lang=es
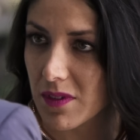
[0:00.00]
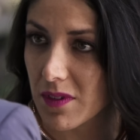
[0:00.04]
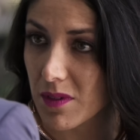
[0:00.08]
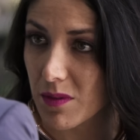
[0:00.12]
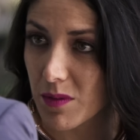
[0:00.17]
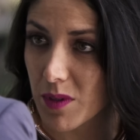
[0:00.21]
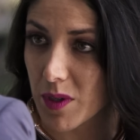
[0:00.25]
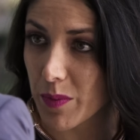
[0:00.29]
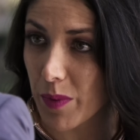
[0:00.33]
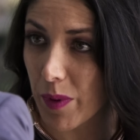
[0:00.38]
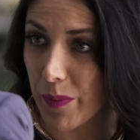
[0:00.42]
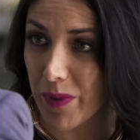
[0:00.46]

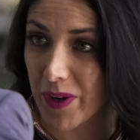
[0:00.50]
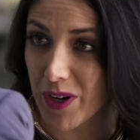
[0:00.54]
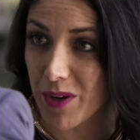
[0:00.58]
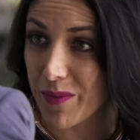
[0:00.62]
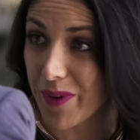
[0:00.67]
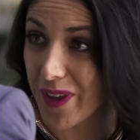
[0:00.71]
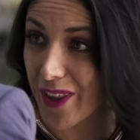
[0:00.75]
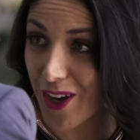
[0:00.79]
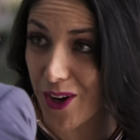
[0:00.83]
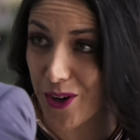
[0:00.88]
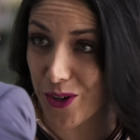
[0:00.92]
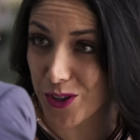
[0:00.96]
Mi papá no
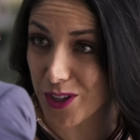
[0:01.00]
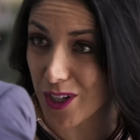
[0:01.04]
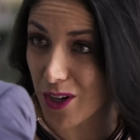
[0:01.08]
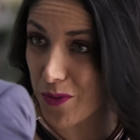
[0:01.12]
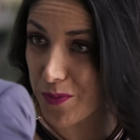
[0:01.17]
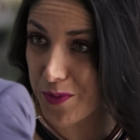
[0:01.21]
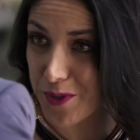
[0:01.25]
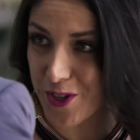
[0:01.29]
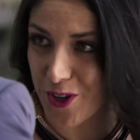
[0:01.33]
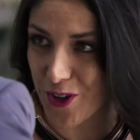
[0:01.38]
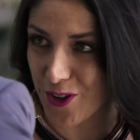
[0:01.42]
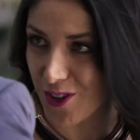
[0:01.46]
me dejó otra
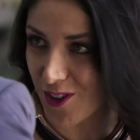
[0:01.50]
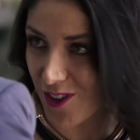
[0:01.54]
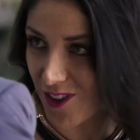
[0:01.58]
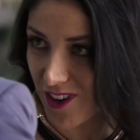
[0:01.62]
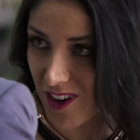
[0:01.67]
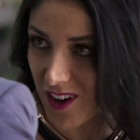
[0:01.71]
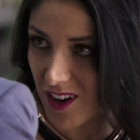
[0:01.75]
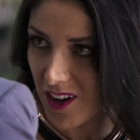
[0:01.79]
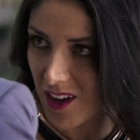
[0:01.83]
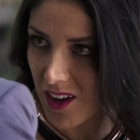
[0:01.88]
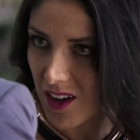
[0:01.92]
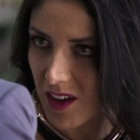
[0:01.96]
opción.
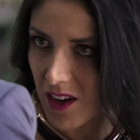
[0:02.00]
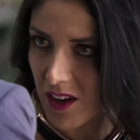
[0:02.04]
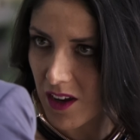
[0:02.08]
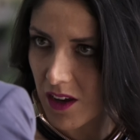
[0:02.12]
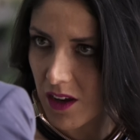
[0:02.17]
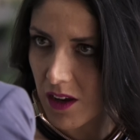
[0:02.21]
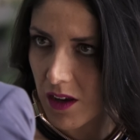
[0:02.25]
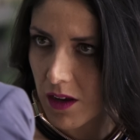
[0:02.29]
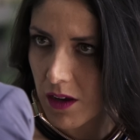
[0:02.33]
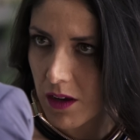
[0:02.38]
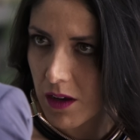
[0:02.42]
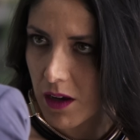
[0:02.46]

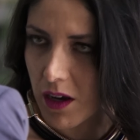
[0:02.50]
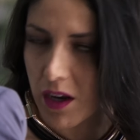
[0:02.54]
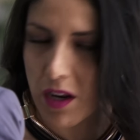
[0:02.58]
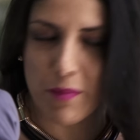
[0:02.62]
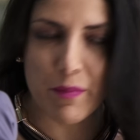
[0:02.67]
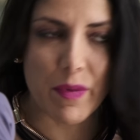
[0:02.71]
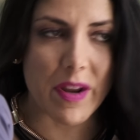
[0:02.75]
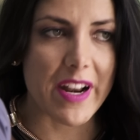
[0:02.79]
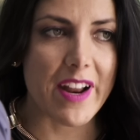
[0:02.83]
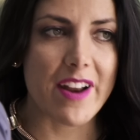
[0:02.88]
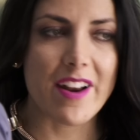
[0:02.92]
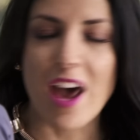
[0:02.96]
Era
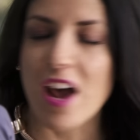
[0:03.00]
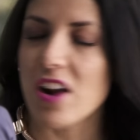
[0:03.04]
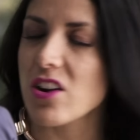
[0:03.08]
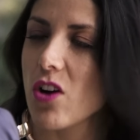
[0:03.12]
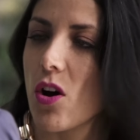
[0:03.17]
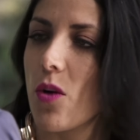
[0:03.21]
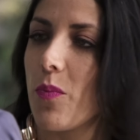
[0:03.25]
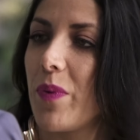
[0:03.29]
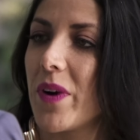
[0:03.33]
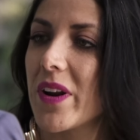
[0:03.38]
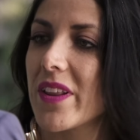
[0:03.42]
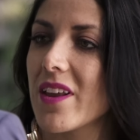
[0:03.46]

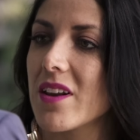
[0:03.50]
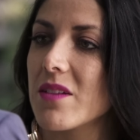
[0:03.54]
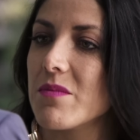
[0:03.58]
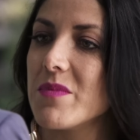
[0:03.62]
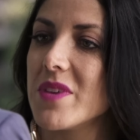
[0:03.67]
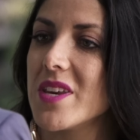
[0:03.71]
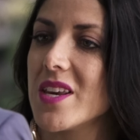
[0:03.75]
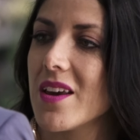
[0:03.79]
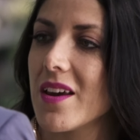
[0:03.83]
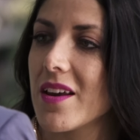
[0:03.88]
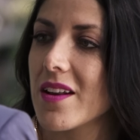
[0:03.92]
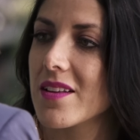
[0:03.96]
envenenarlo o perder
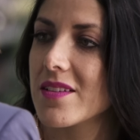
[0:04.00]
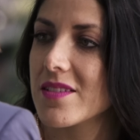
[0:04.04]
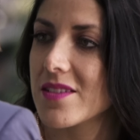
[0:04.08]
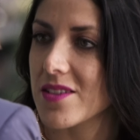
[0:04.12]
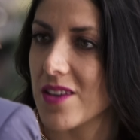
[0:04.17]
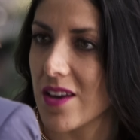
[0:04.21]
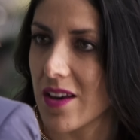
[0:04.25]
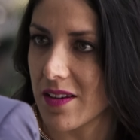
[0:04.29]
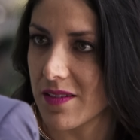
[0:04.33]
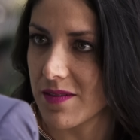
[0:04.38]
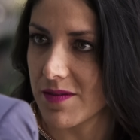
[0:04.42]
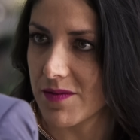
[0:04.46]
mi
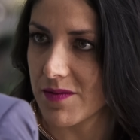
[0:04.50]
herencia.